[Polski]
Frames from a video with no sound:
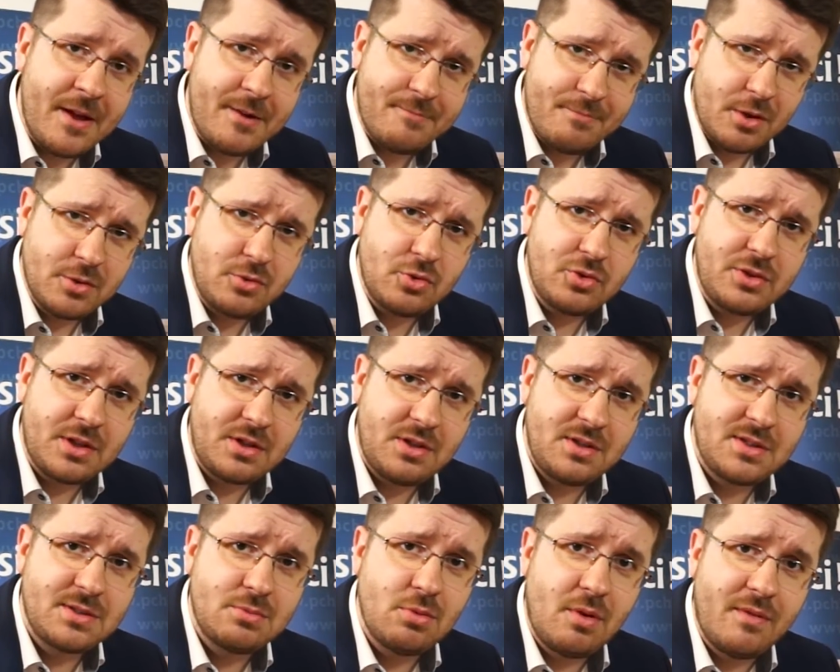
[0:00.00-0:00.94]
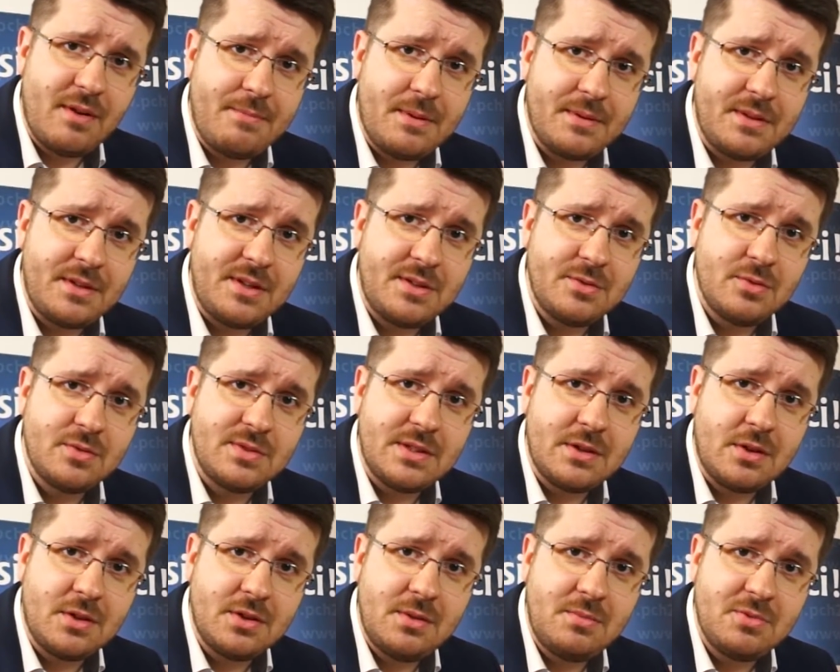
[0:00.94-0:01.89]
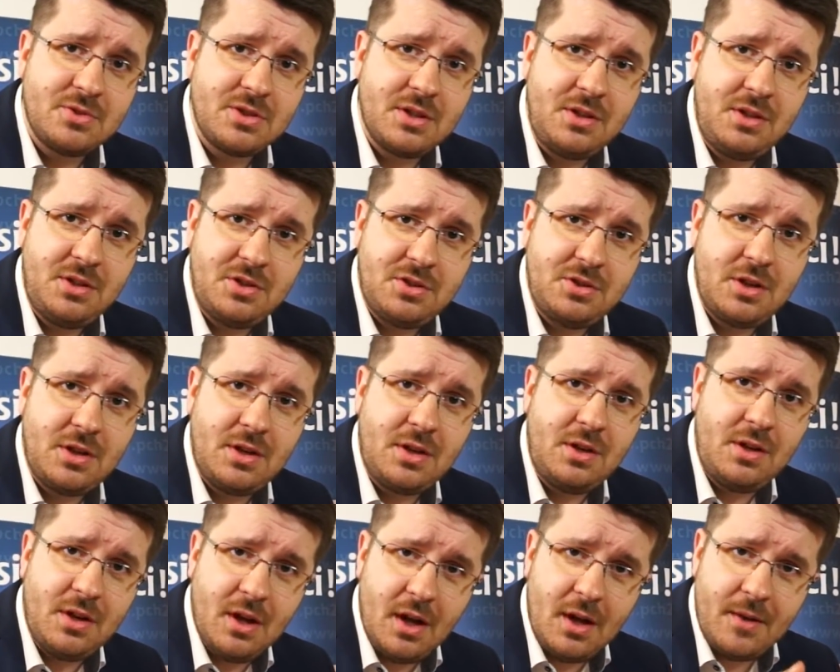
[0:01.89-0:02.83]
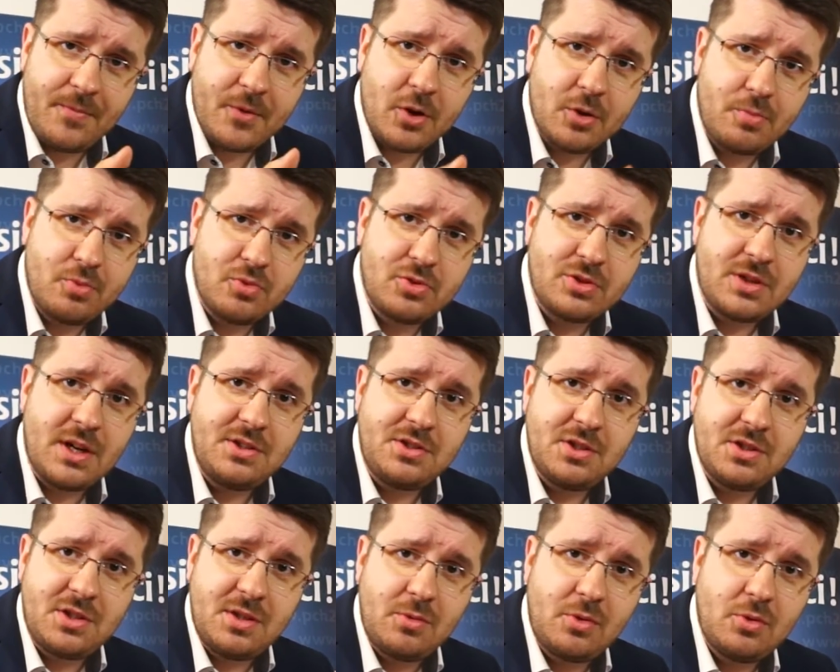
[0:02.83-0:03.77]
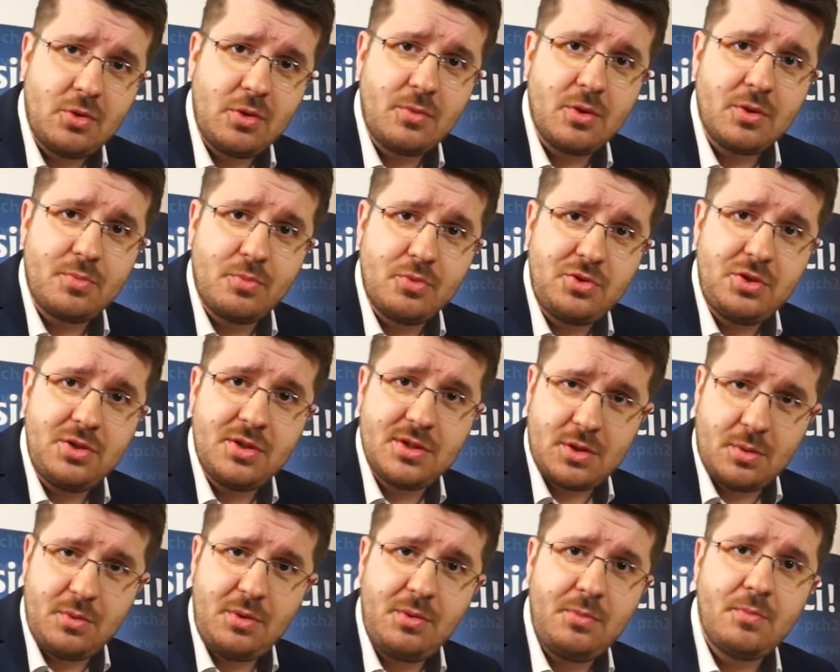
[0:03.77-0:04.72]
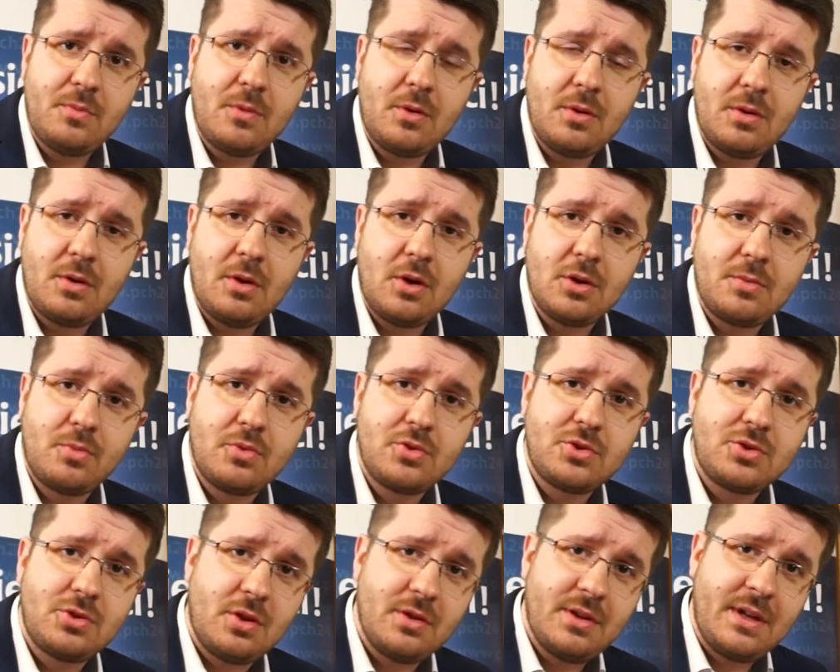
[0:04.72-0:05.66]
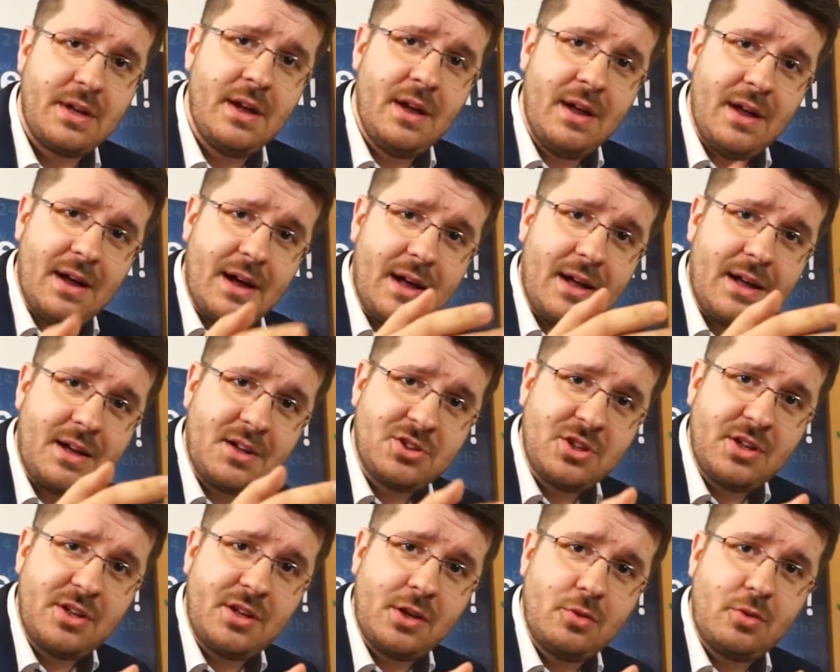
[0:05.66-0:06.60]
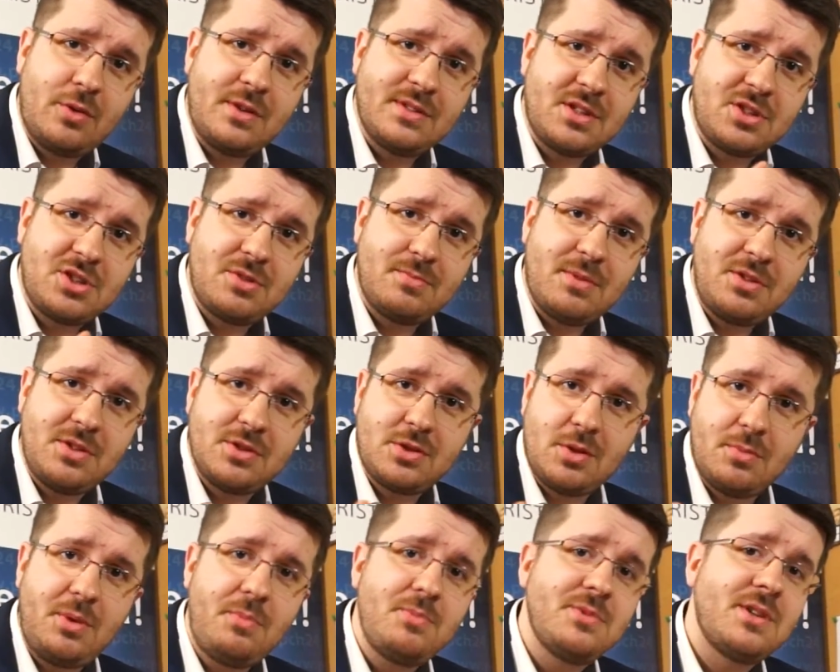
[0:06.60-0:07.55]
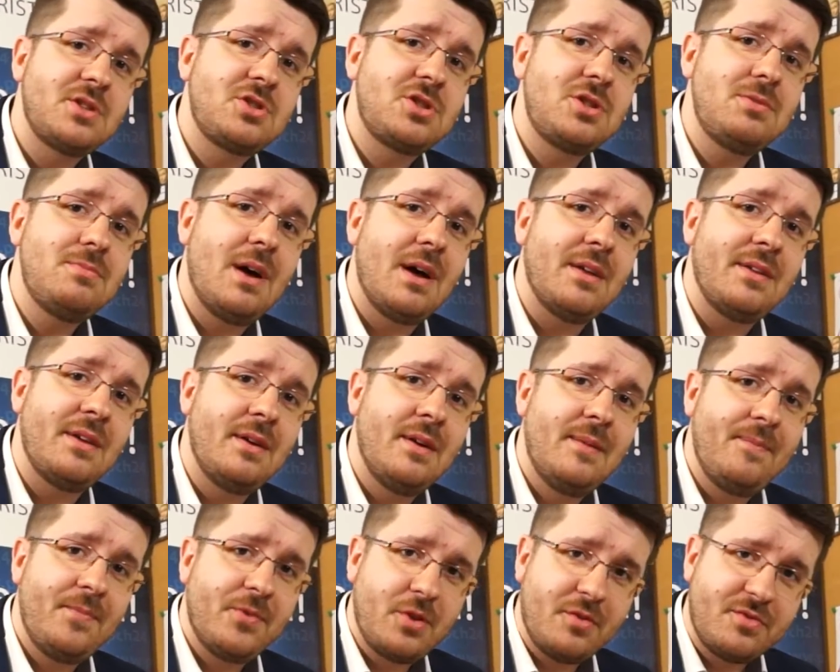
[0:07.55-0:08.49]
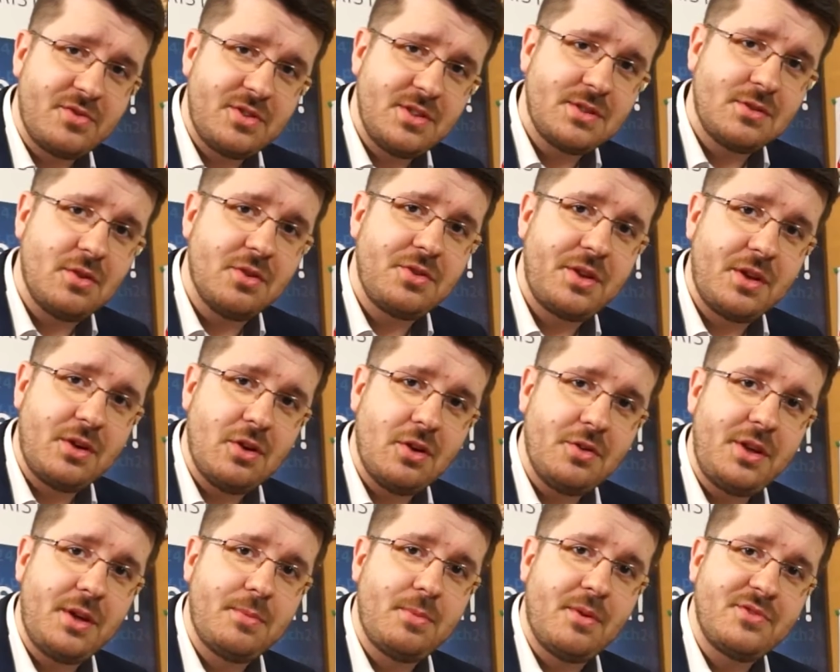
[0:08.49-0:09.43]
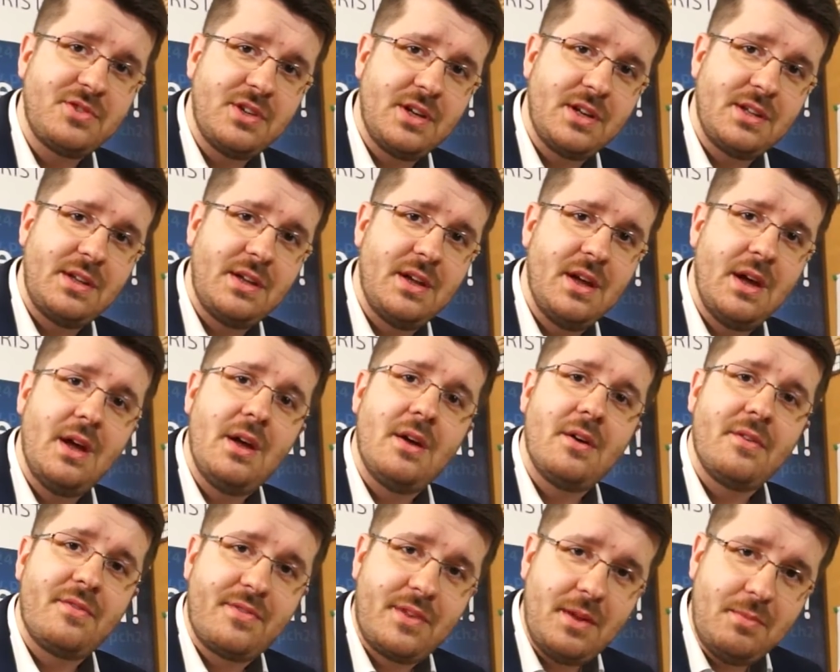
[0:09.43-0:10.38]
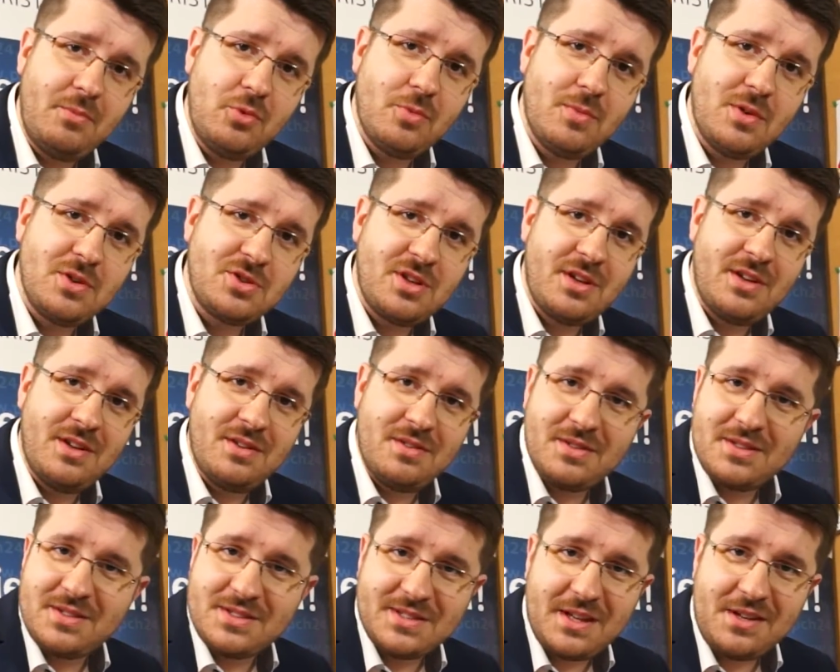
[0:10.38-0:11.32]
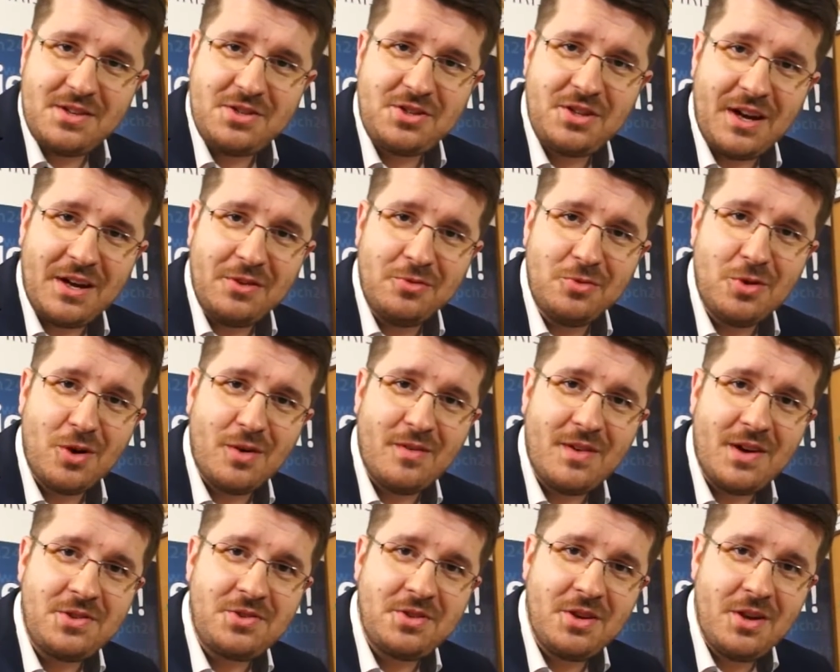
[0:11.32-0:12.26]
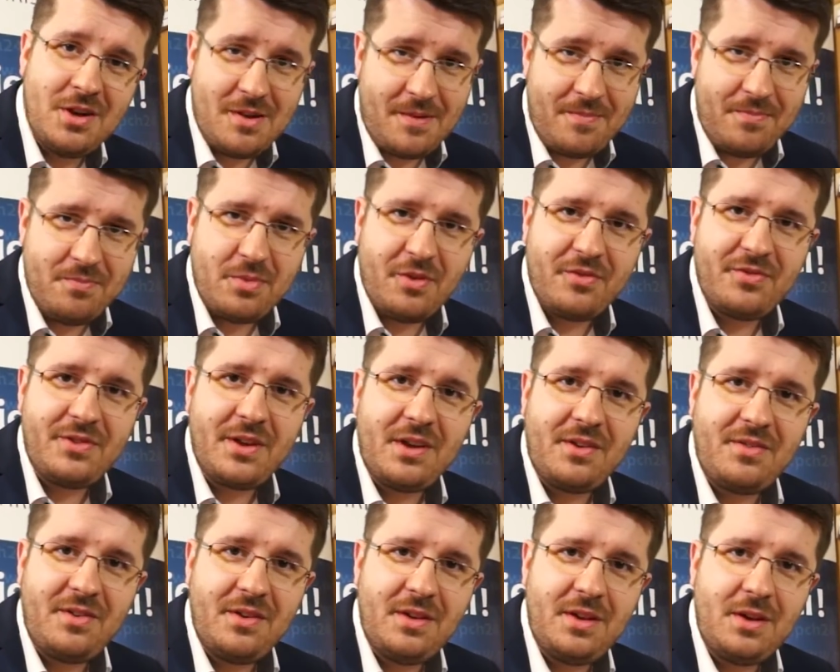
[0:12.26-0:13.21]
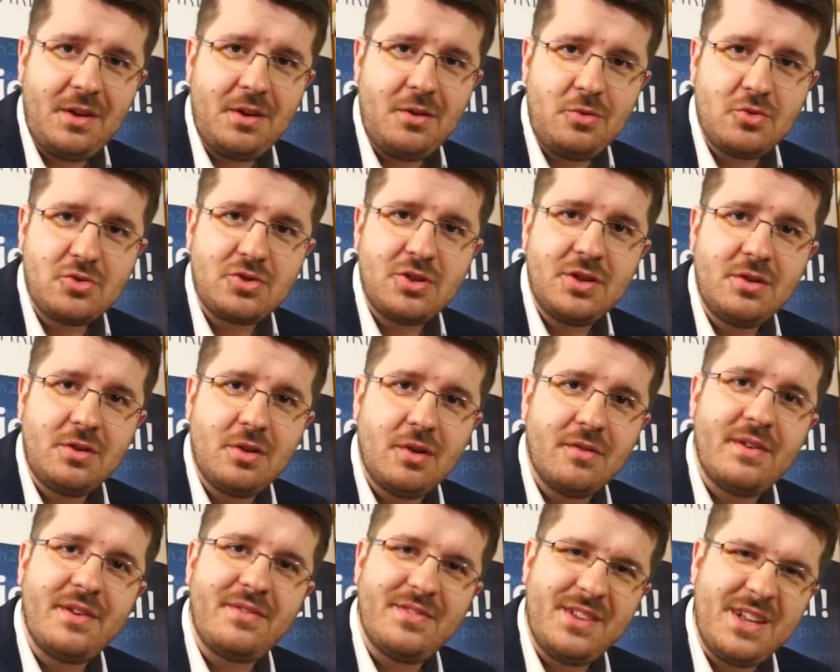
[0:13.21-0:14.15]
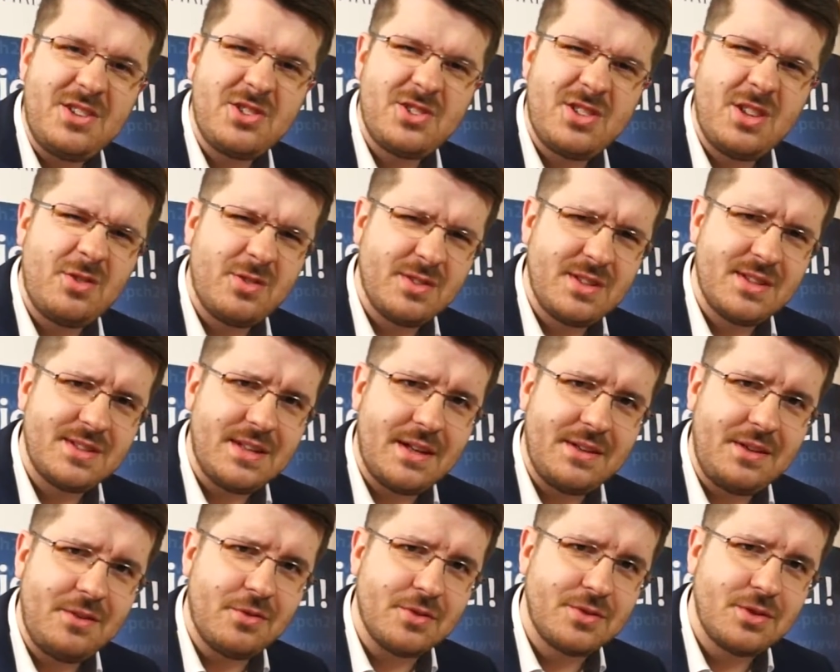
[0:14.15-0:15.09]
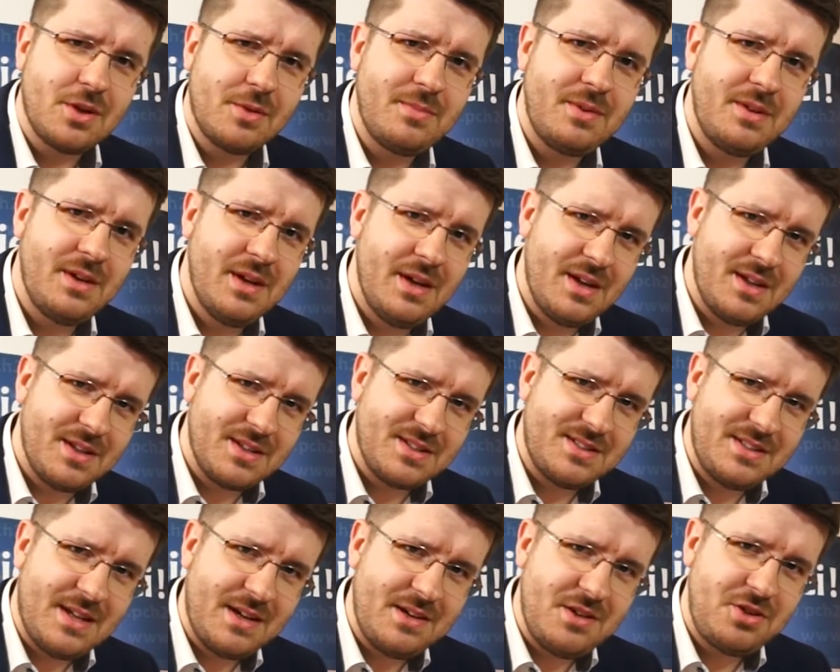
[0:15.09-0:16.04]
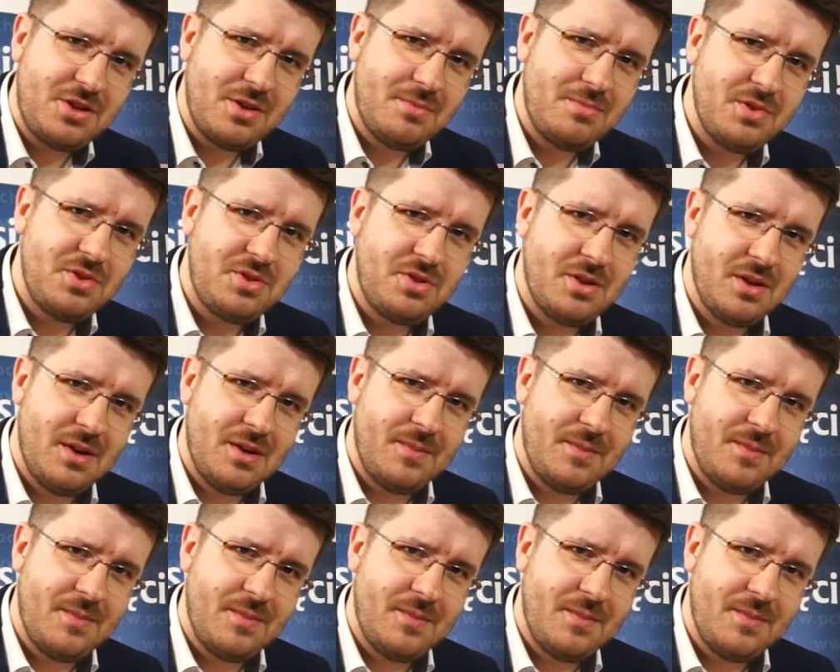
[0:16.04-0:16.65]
Po cóż jakieś słowa Pana Jezusa o tym, że idźcie i odpuszczajcie tym, którym odpuścicie, są im odpuszczone, a grzechy, które zatrzymacie, są im zatrzymane? To wszystko tygodnik powszechny w tym numerze zdaje się anulować bo w tej chwili już tylko wewnętrzne rozeznanie osoby zdaje się być e,